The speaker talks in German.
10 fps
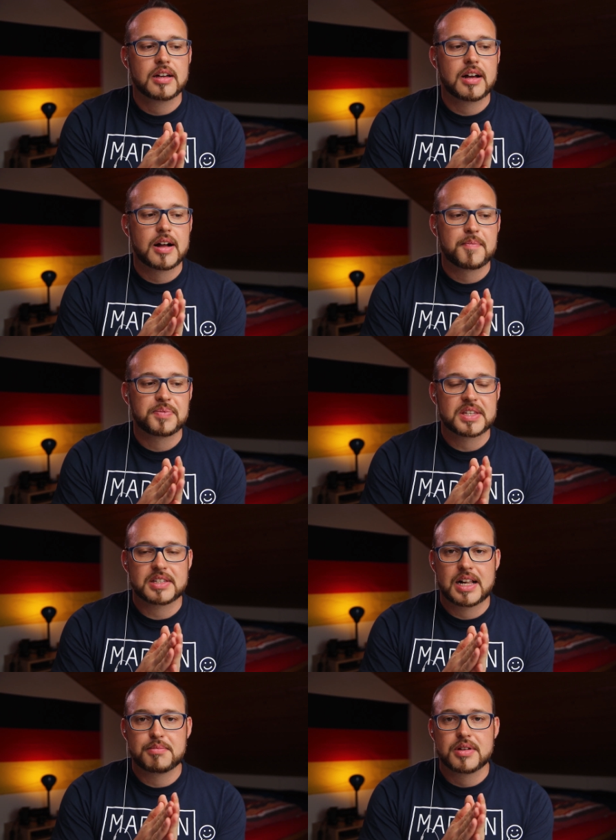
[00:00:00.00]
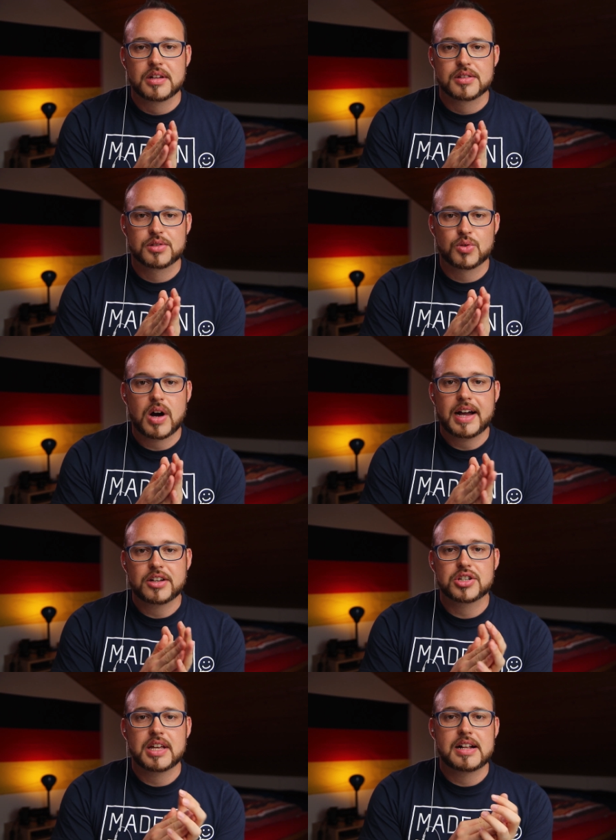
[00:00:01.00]
Ähm, deshalb so
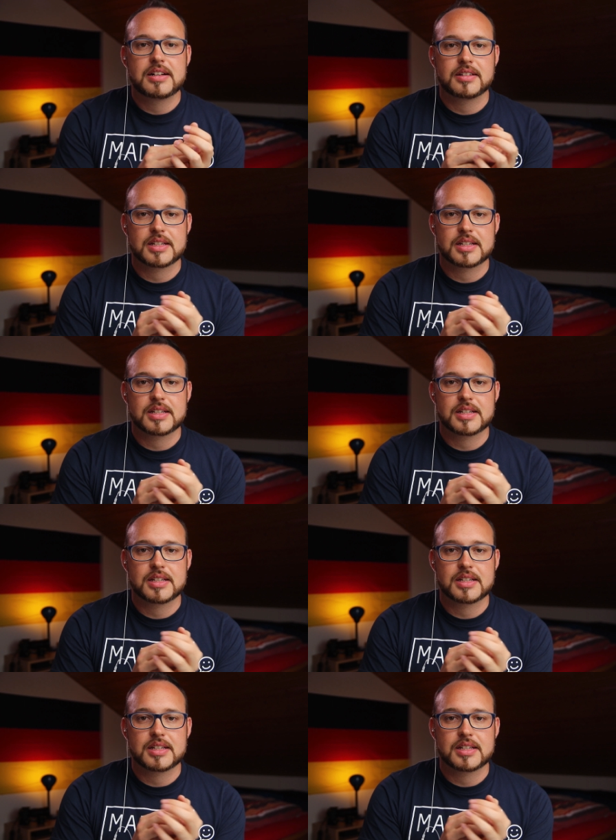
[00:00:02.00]
einstellen,